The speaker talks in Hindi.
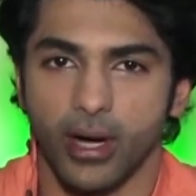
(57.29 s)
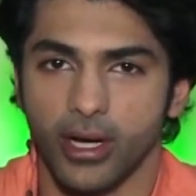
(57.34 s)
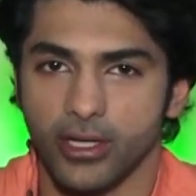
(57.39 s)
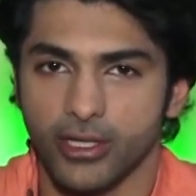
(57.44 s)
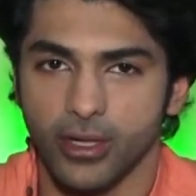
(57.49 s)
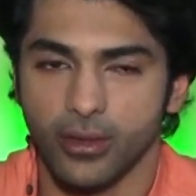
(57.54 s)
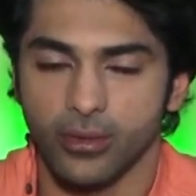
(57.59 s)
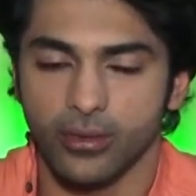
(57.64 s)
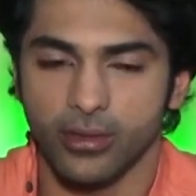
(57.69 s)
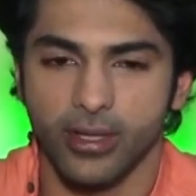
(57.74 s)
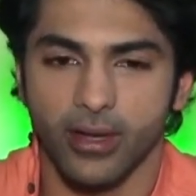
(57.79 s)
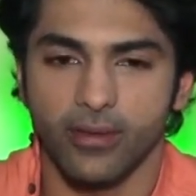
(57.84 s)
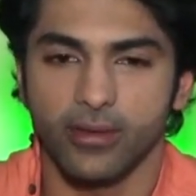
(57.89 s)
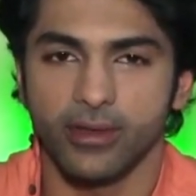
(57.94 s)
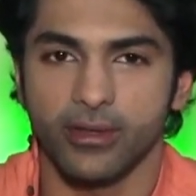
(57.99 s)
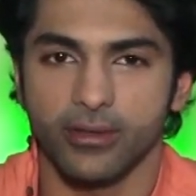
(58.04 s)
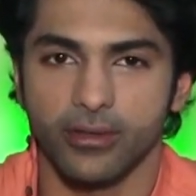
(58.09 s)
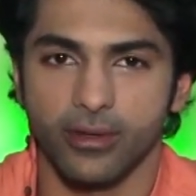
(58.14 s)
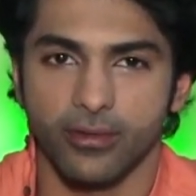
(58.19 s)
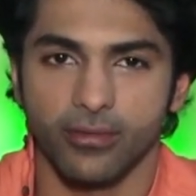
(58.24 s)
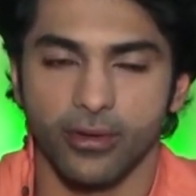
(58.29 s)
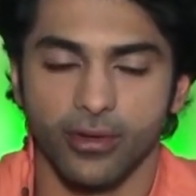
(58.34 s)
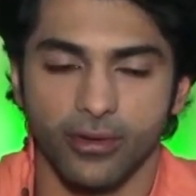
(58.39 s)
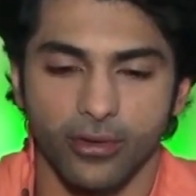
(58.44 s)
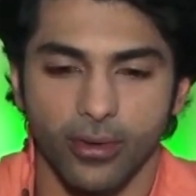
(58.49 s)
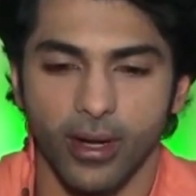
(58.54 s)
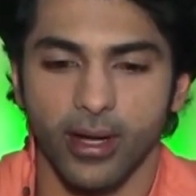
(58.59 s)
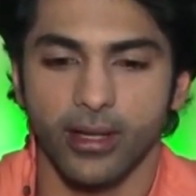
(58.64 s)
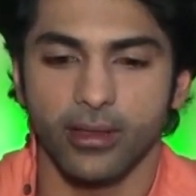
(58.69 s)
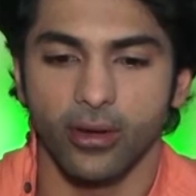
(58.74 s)
भाषा होती है एवरीथिंग इज़ डिफरेंट
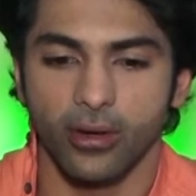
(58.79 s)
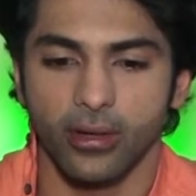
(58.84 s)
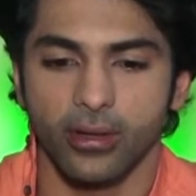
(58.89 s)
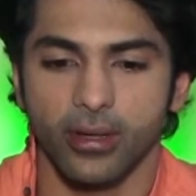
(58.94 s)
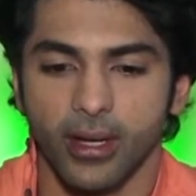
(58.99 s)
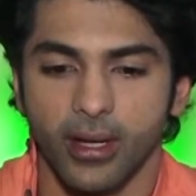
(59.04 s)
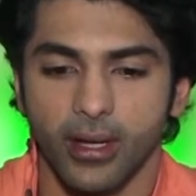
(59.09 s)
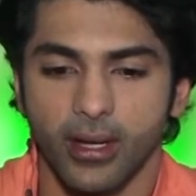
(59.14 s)
सो आई थॉट